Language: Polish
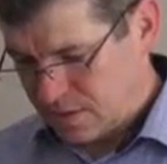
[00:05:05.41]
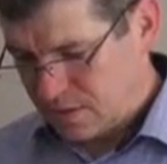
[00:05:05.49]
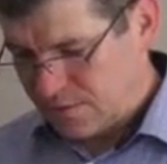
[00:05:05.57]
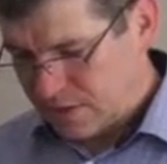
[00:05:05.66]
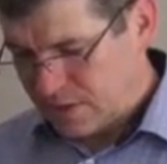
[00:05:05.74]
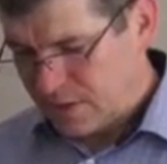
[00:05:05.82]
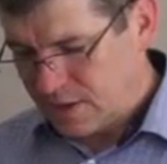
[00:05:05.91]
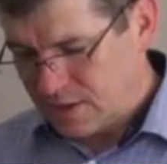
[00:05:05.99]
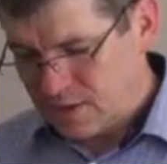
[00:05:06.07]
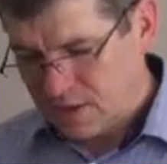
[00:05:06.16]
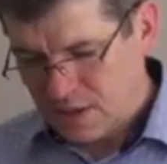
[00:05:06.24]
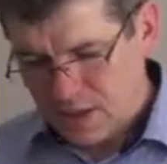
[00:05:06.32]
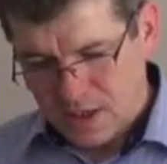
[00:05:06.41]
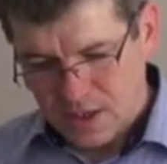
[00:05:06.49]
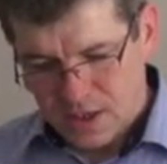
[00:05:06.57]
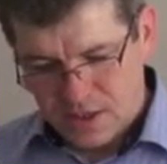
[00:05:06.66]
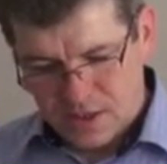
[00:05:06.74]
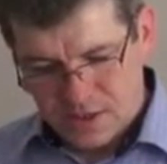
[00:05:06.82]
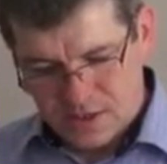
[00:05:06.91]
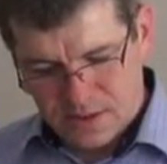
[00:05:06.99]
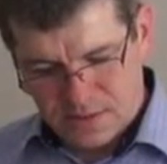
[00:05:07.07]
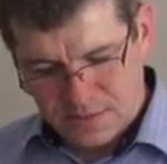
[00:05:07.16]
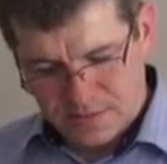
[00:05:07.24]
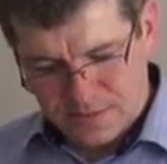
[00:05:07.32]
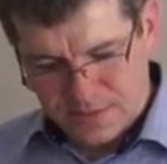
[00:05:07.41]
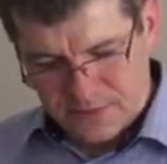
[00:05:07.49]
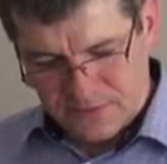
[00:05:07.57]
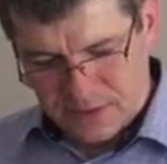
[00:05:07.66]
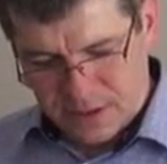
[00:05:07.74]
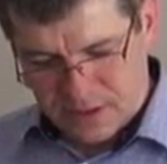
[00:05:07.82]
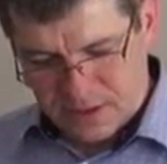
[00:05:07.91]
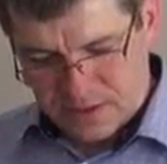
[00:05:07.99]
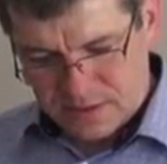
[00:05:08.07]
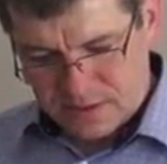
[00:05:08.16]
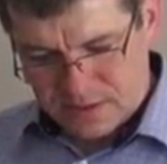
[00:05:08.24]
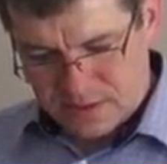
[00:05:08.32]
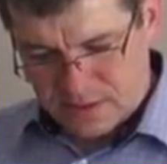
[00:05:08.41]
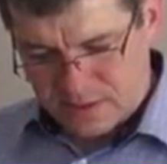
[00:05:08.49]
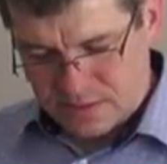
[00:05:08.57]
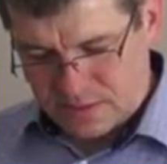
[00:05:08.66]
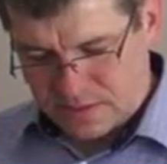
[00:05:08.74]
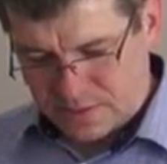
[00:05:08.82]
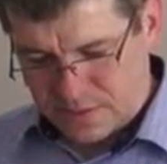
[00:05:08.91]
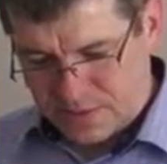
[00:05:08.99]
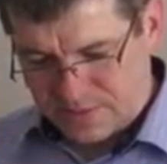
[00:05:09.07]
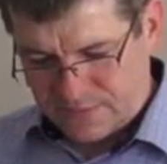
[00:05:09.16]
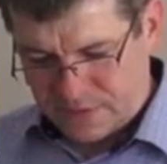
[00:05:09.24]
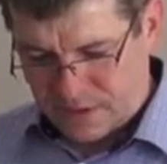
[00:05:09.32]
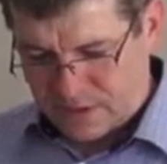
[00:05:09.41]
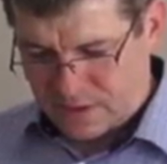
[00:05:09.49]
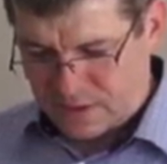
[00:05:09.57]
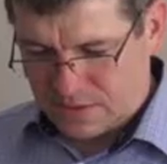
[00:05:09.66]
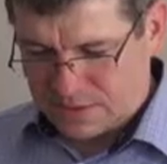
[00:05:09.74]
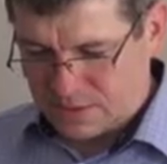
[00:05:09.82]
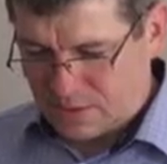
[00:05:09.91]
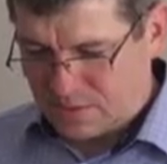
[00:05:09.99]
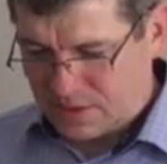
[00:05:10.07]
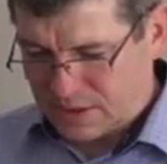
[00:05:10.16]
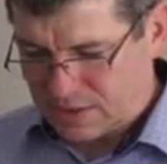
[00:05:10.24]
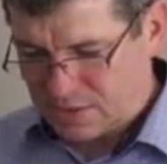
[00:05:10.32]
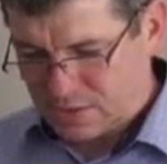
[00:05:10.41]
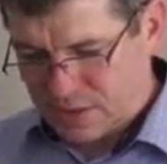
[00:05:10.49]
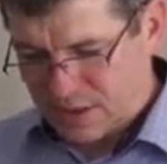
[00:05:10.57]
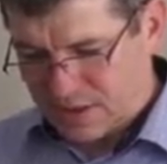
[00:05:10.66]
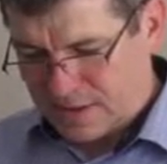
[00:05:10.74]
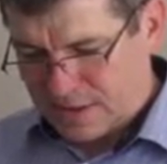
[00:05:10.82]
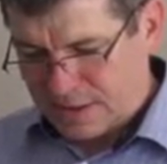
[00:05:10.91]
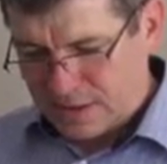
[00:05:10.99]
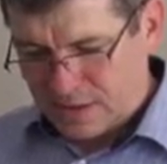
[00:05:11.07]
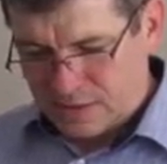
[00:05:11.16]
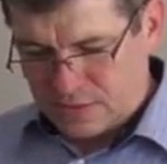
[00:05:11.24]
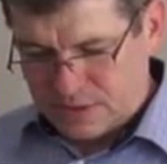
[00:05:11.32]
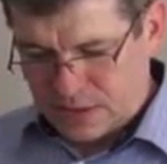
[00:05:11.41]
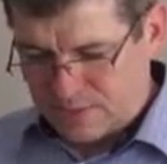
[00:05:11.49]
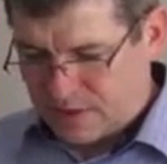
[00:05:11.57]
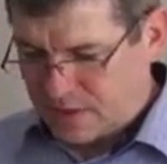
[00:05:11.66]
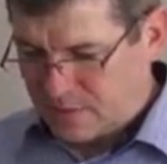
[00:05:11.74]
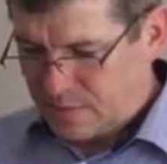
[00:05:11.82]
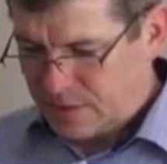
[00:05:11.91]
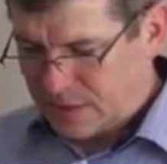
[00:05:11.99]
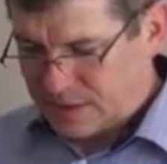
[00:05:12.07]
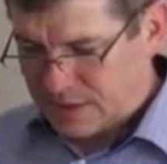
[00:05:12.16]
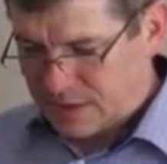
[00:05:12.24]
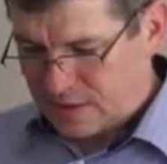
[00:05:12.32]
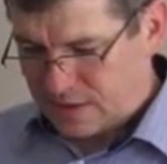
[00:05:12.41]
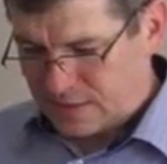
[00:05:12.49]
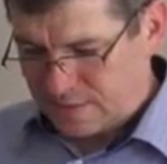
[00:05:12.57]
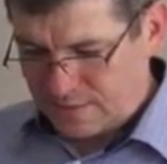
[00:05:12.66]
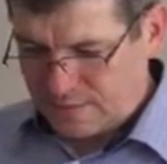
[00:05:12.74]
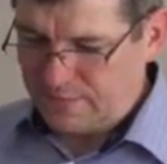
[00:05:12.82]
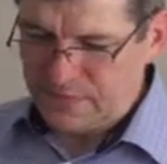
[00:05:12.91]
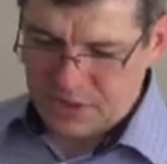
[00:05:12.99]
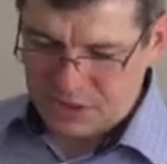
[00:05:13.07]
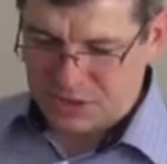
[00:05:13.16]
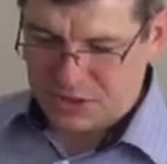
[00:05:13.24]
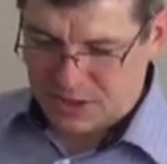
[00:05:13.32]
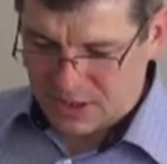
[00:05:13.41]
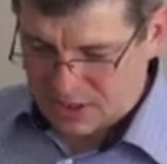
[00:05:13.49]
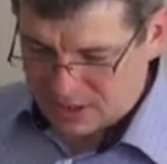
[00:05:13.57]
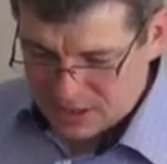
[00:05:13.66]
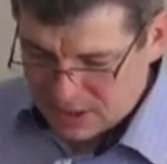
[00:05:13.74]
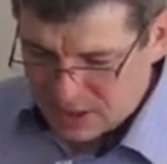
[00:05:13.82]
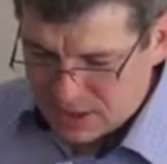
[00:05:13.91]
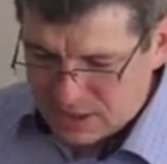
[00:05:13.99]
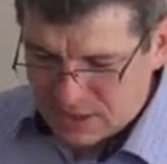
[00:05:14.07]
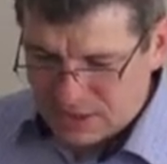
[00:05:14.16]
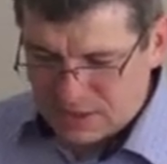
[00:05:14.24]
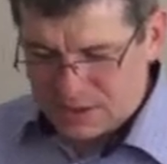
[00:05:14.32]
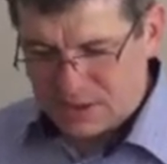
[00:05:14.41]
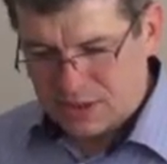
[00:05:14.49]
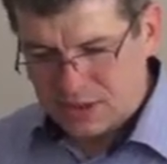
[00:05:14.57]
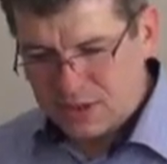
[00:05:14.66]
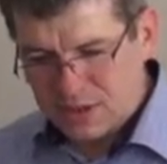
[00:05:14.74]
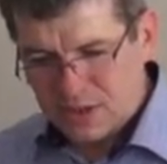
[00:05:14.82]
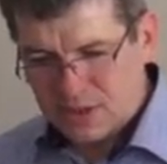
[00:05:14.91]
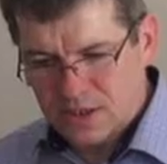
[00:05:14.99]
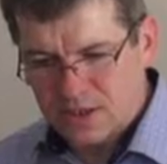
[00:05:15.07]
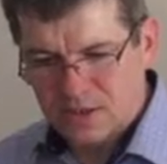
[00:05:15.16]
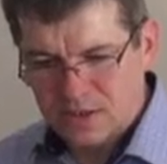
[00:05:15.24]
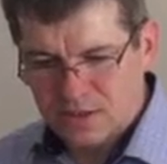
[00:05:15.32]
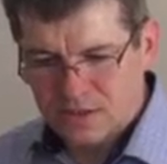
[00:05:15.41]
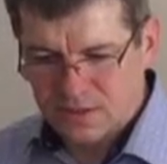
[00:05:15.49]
Ewangelii e, pewna, e, pewna osoba, która uznawana była za wieszczkę i dzięki niej e,